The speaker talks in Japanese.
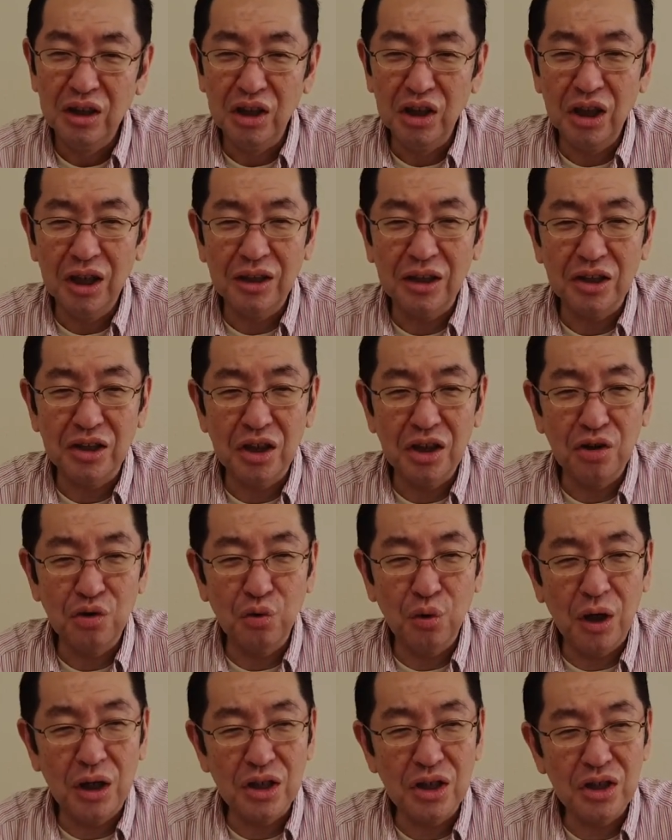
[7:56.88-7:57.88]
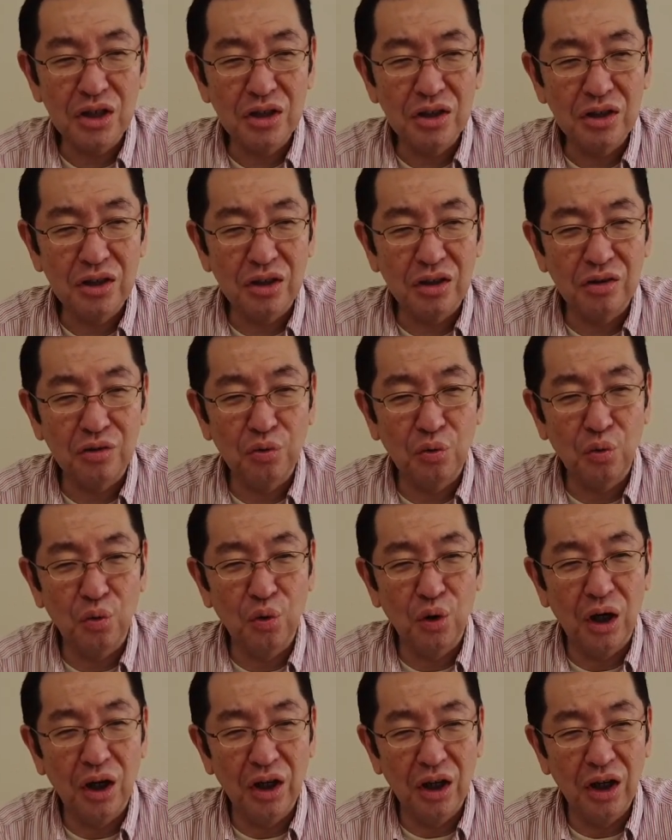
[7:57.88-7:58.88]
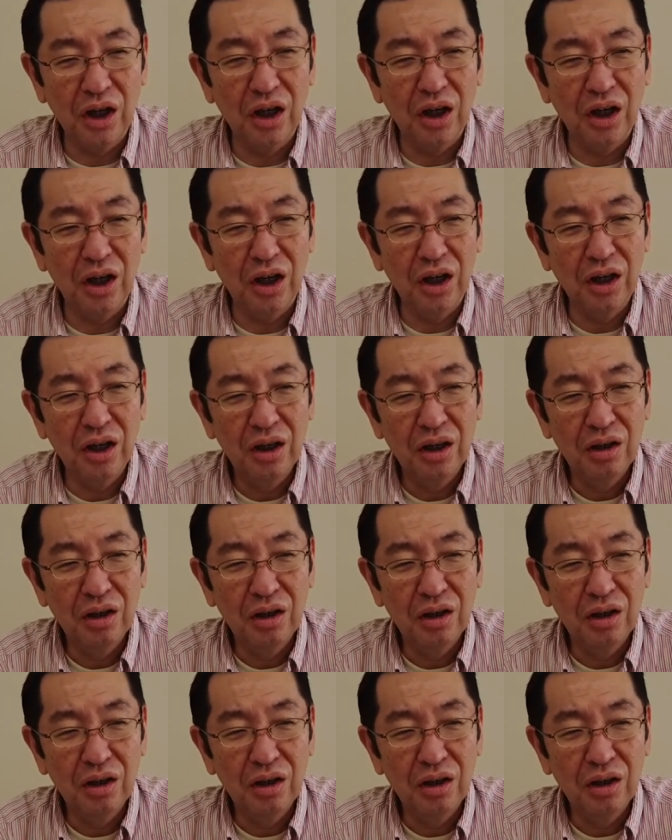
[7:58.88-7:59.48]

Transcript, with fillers: 逃げて先頭走ってるところがね